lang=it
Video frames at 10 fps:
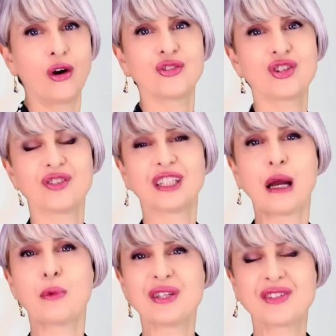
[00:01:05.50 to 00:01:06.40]
Oggi
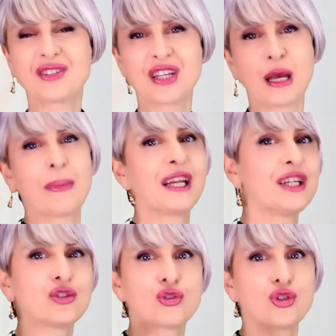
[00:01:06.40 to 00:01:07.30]
vediamo insieme le
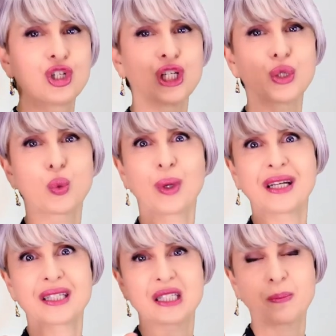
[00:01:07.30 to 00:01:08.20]

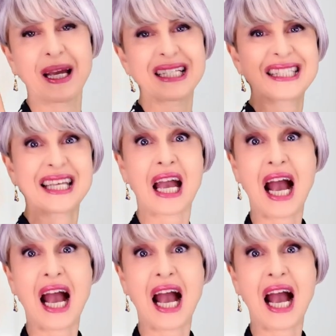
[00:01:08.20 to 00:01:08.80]
5 spezie